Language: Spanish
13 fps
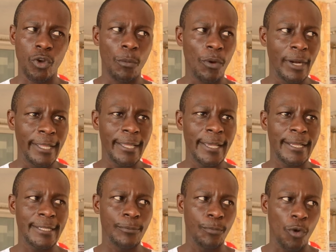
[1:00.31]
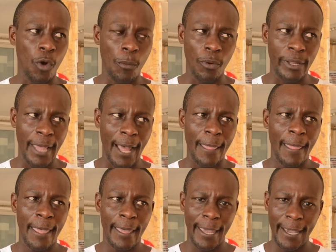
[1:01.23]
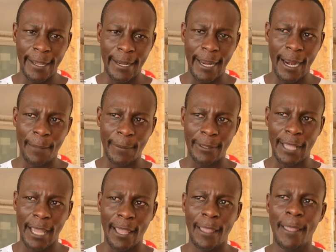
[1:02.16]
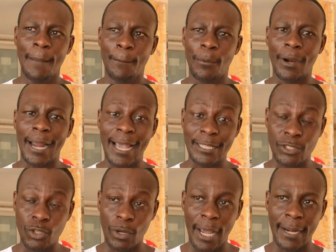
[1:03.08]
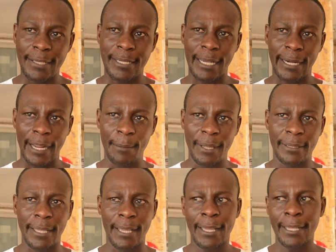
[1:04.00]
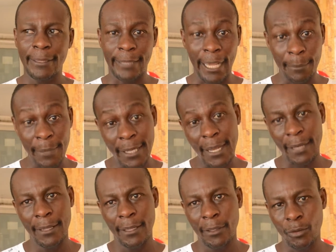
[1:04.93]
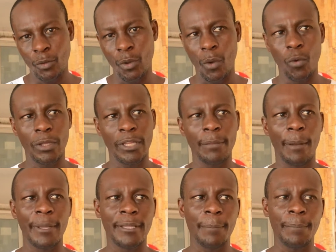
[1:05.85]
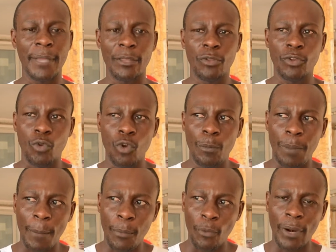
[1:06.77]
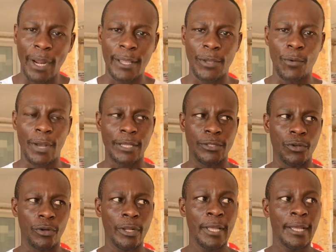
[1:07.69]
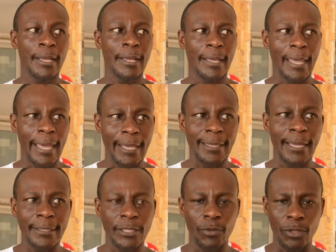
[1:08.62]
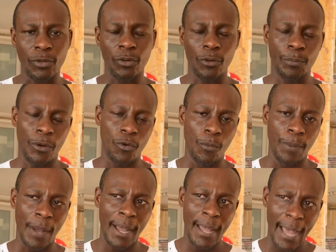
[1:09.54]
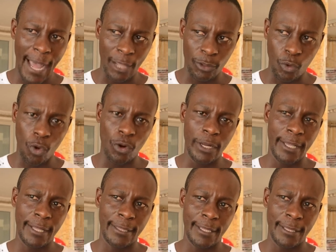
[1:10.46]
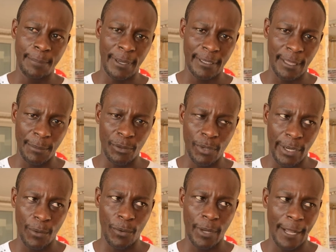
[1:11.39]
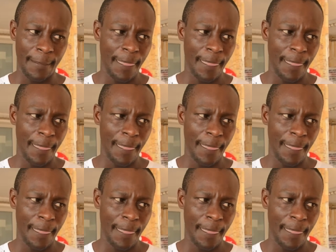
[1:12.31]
como líderes y comunidad en general afectada por las accionarias que realmente terminan eh, últimamente pidiendo disculpas por una equivocación que esa situación nos preocupa a todos los líderes del departamento de Arauca.